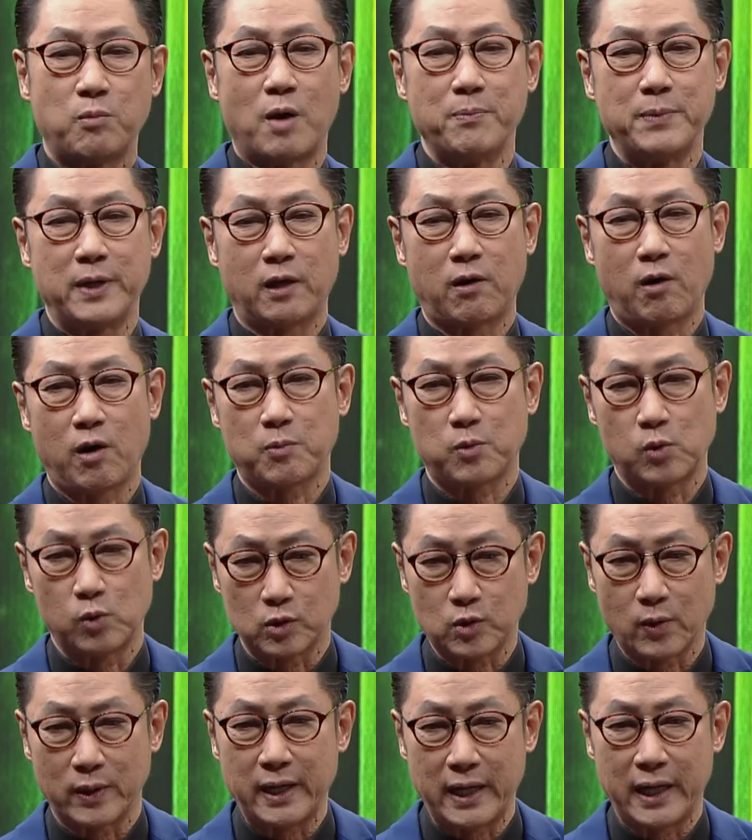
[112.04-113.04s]
พอมีครอบค
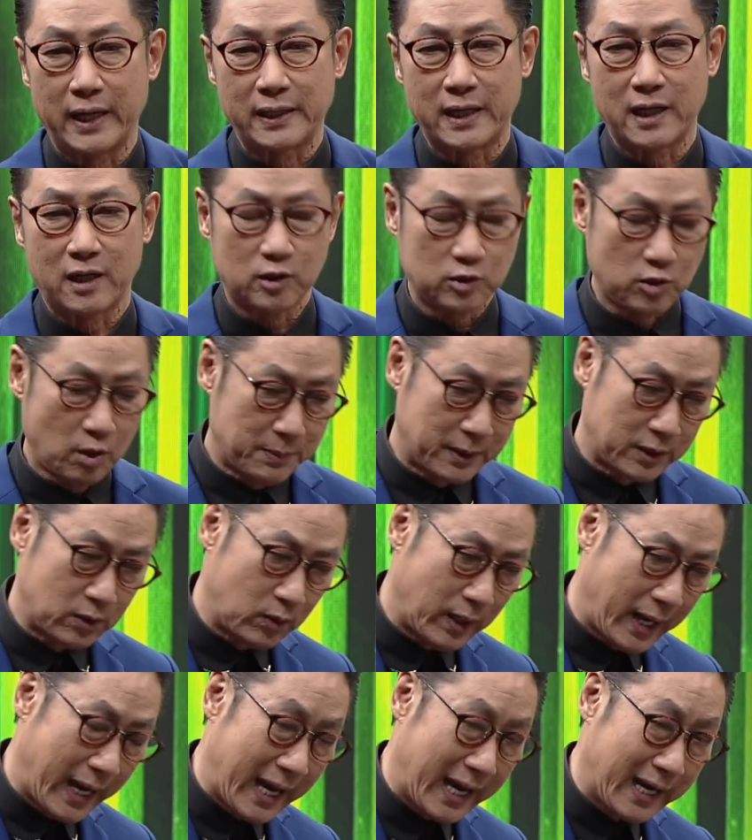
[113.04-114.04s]
รัวตัวเองนะก็ต้องมา
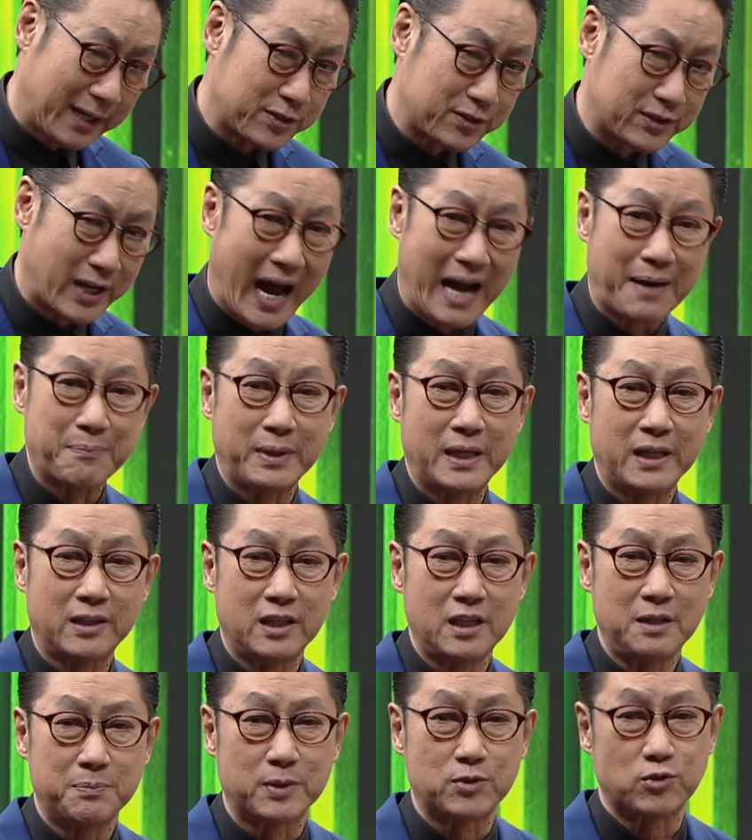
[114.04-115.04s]
ดูแลสามี
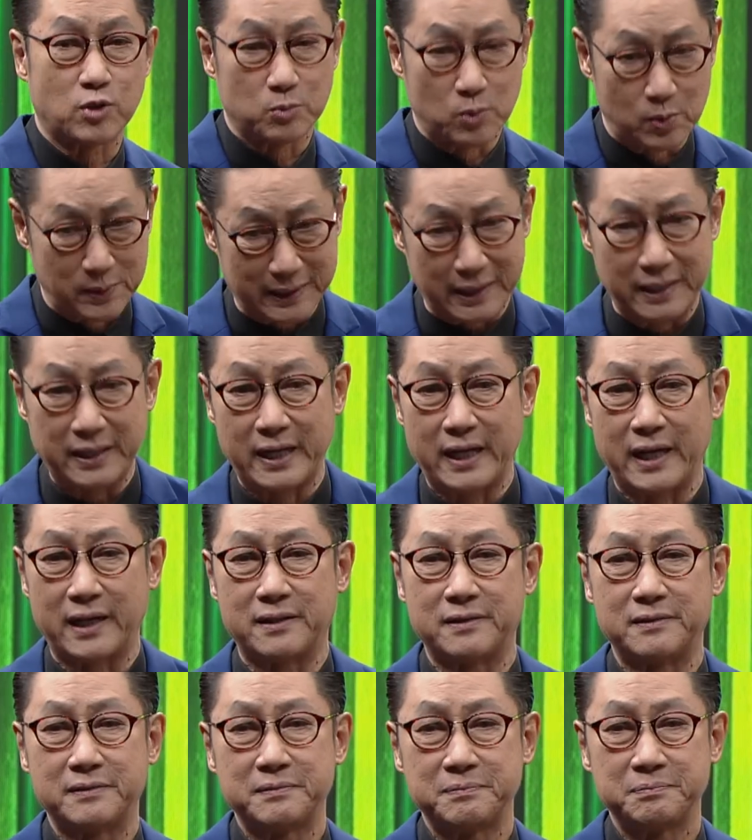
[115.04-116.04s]
ที่ประสบอุบัติเห
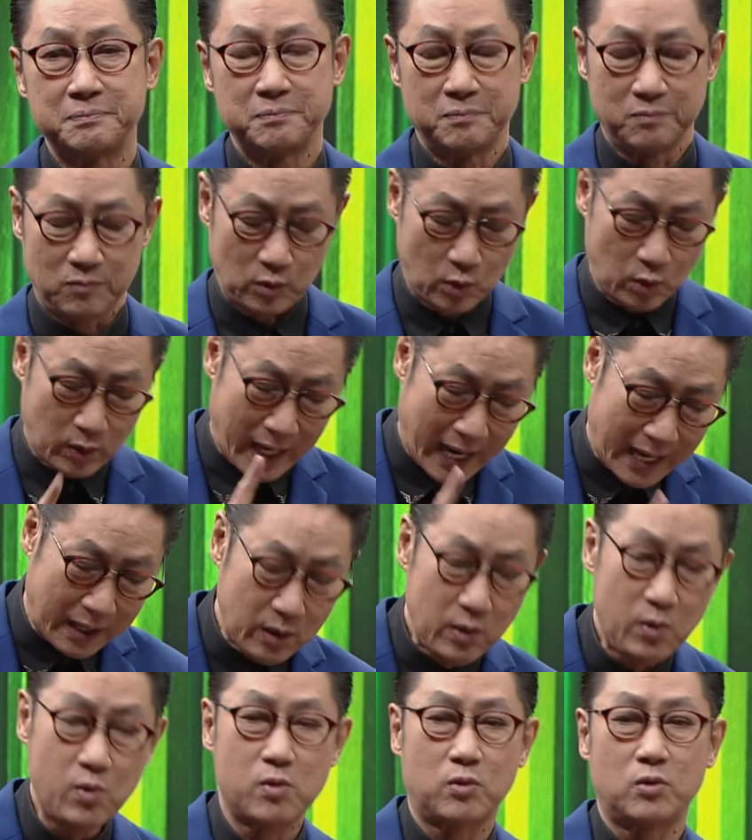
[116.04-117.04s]
ตุดูแล
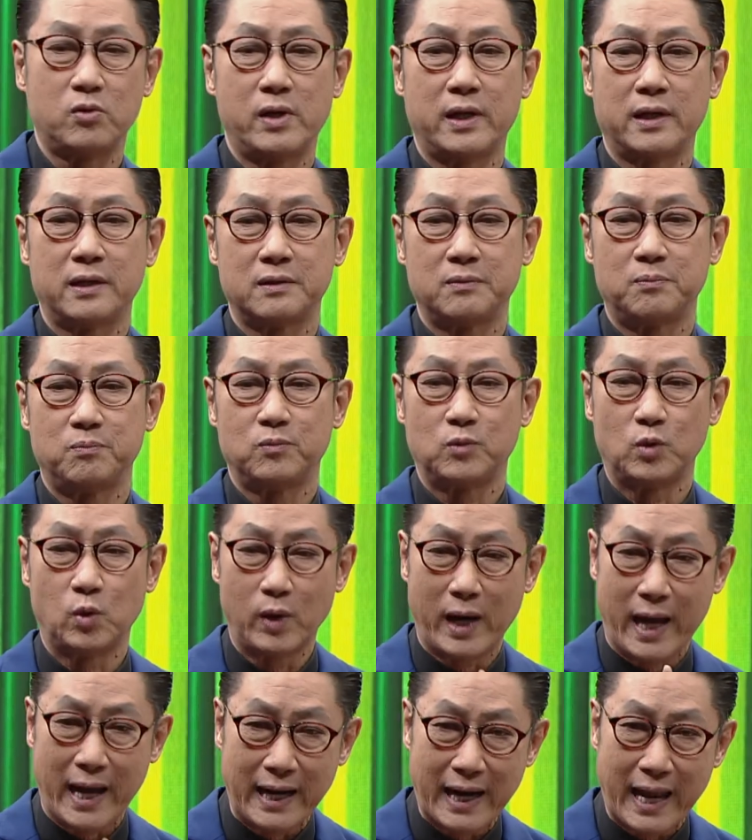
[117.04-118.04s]
ลูกด้วย
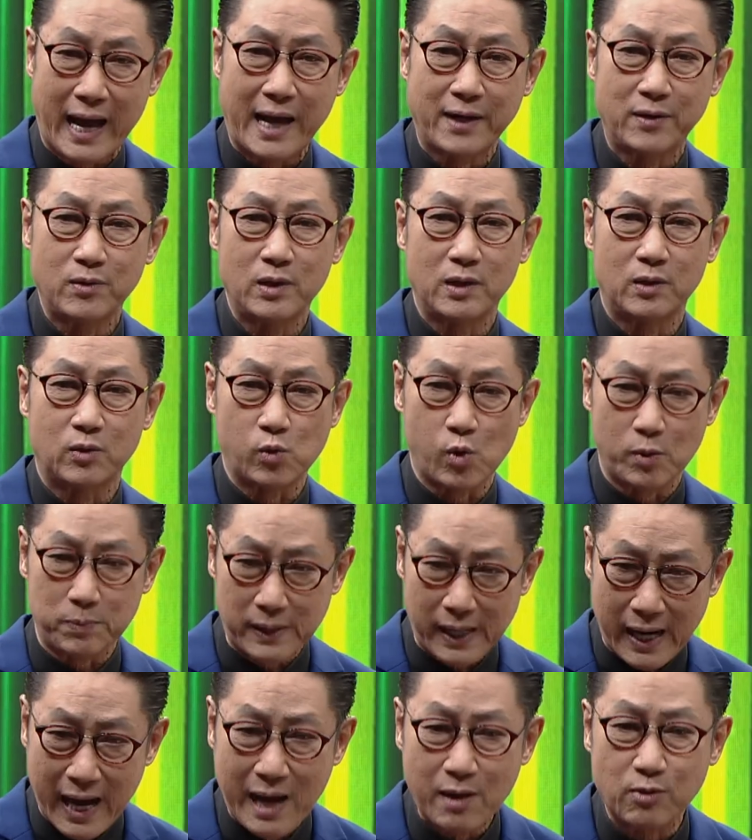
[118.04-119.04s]
ดูแลหลานด้วยรว
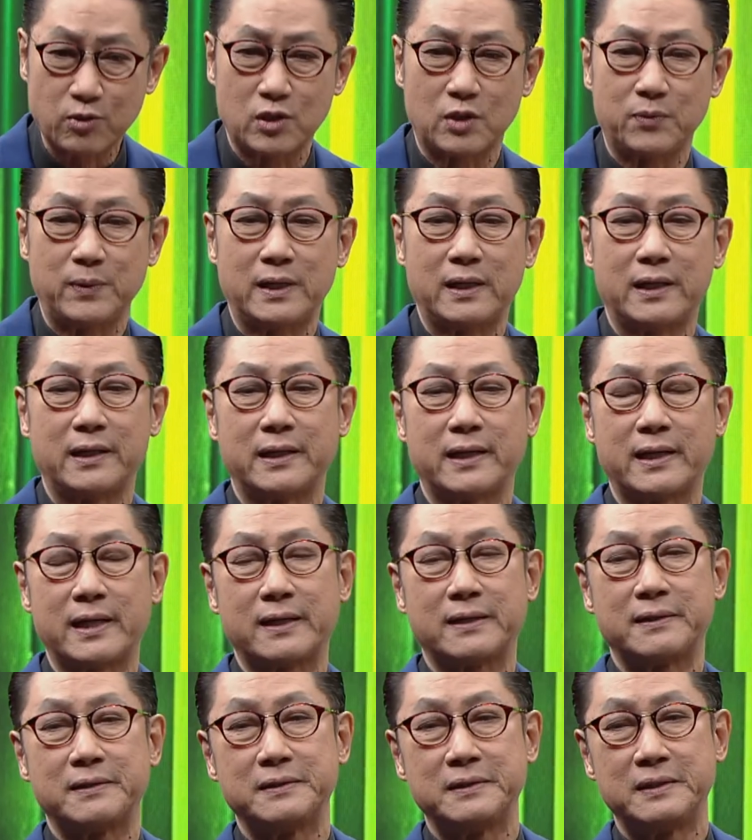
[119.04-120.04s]
ม9 ชีวิตเลยนะ
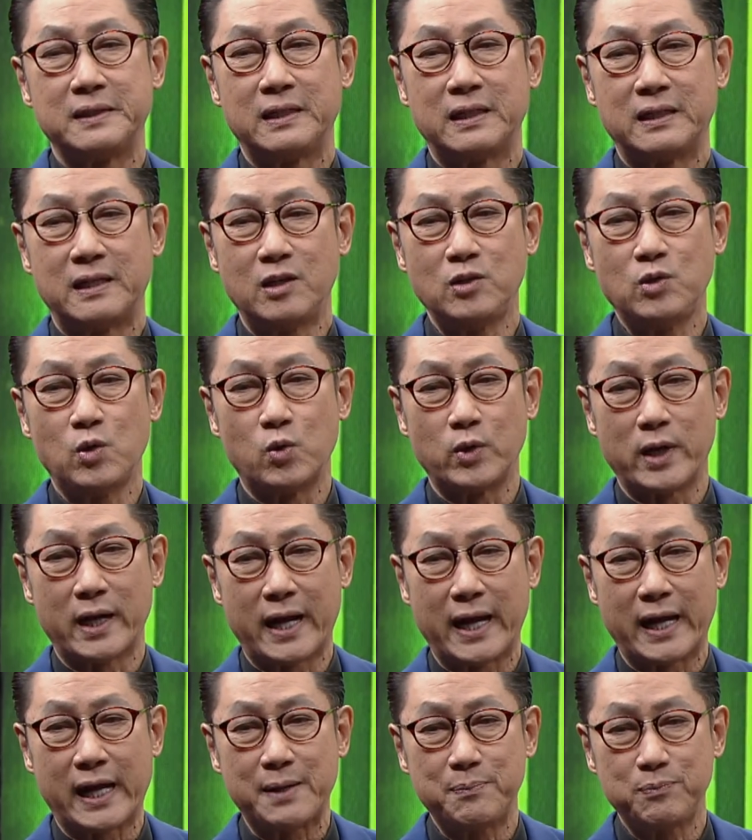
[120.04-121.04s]
ฮะแล้วอยู่
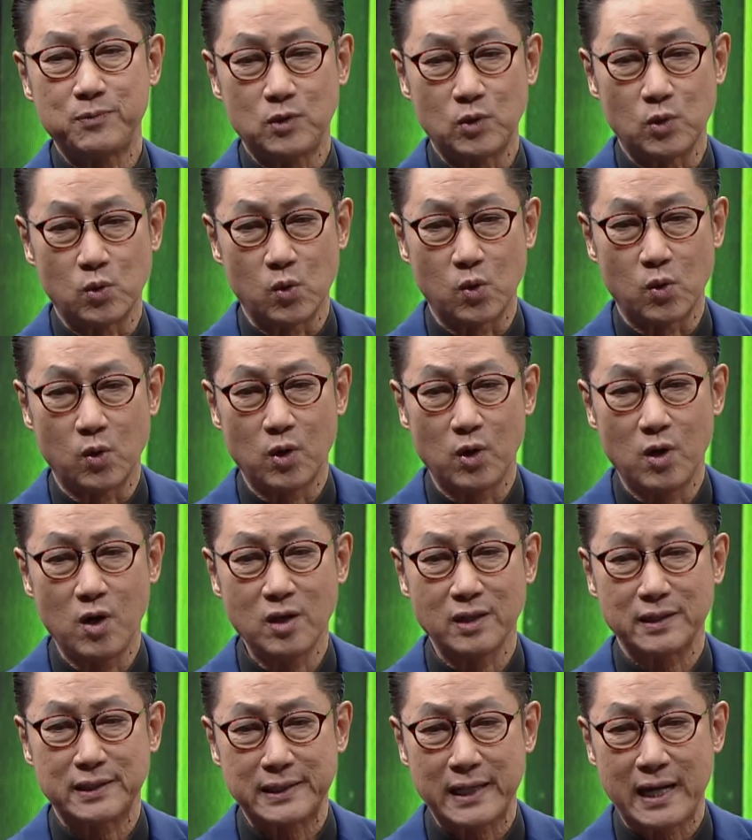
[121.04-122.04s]
ยังไงครับอยู่
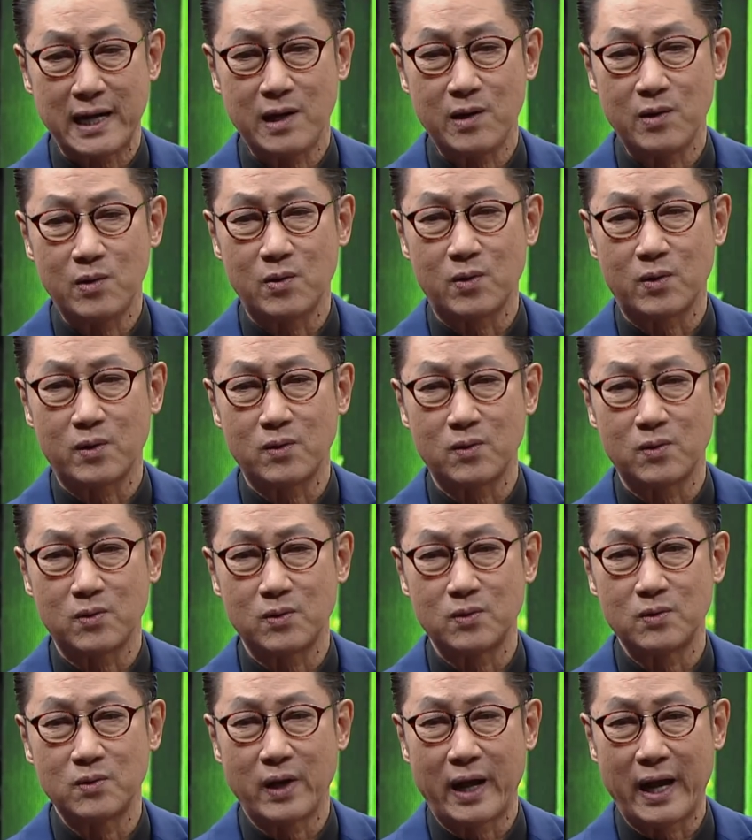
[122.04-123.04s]
ห้องเช่า
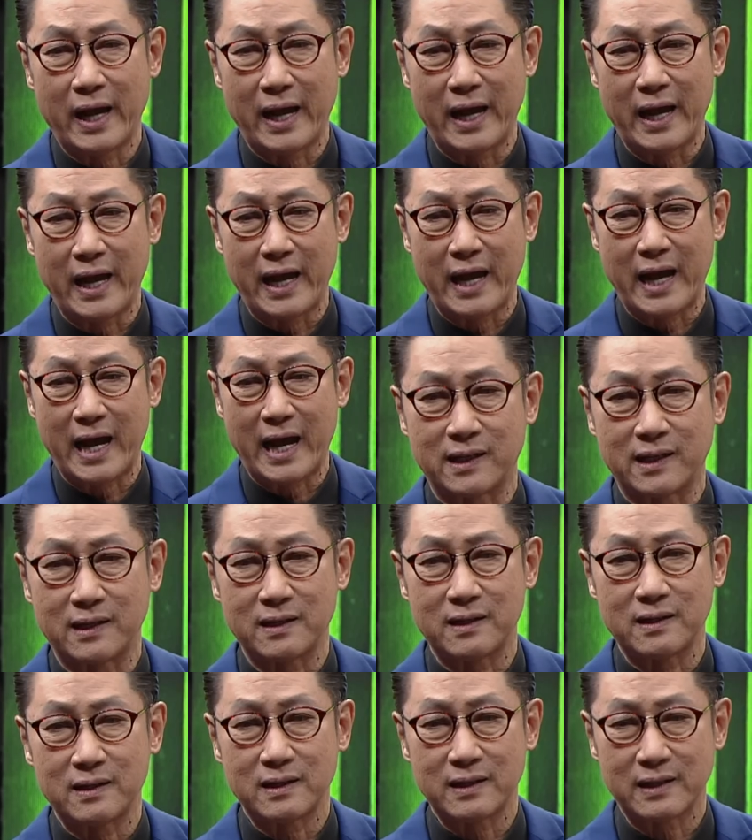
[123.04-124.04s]
แออัด
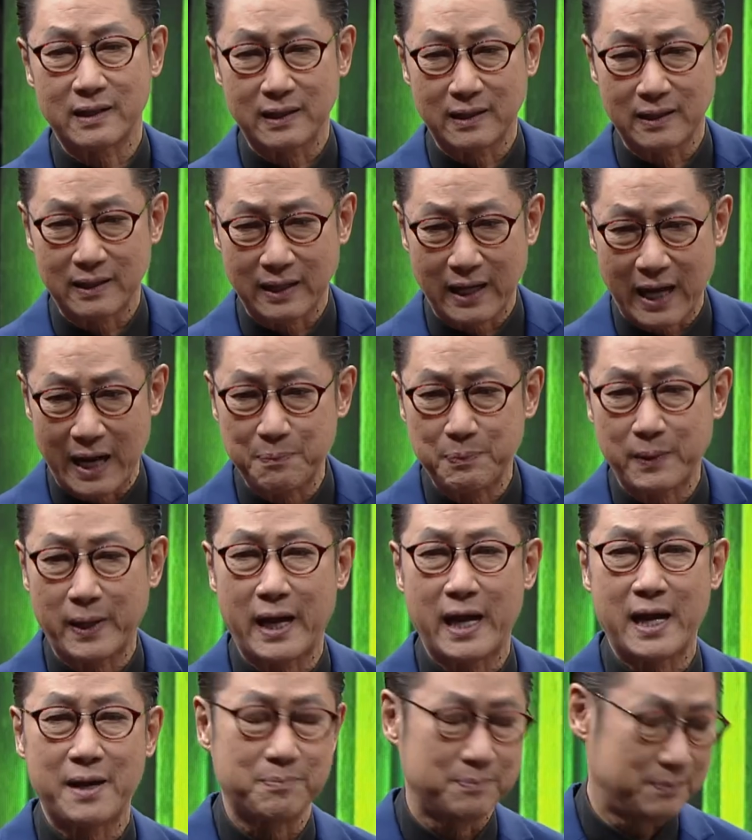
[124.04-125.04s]
คับ
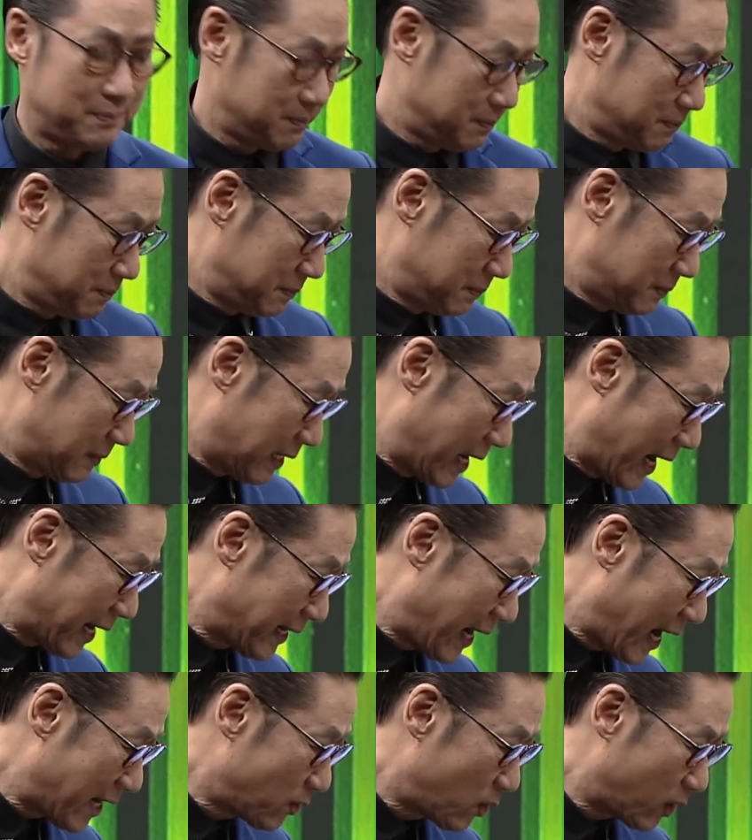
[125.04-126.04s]
แคบ
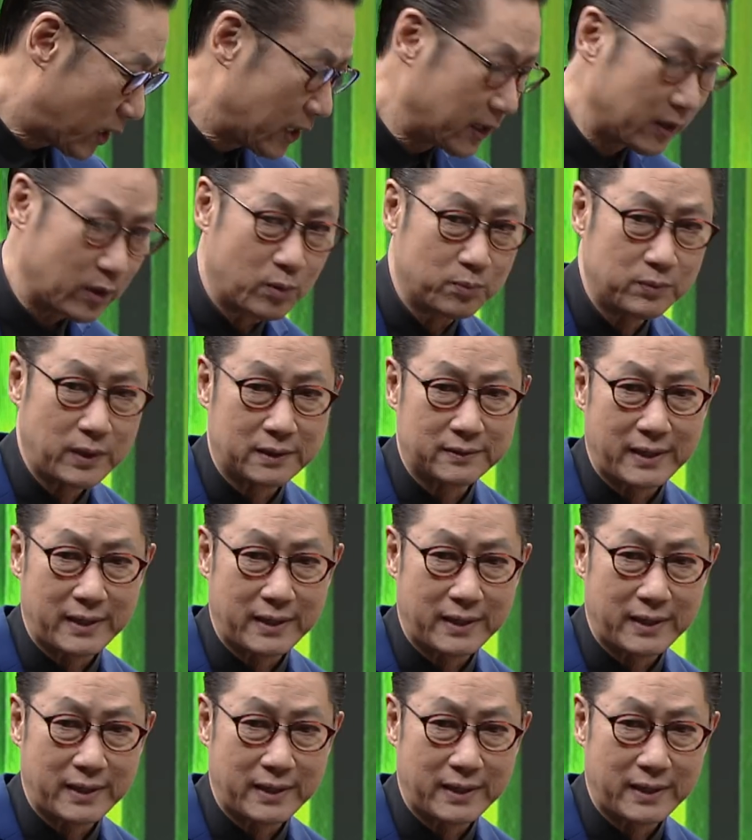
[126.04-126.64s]
รายได้ด้วยขนม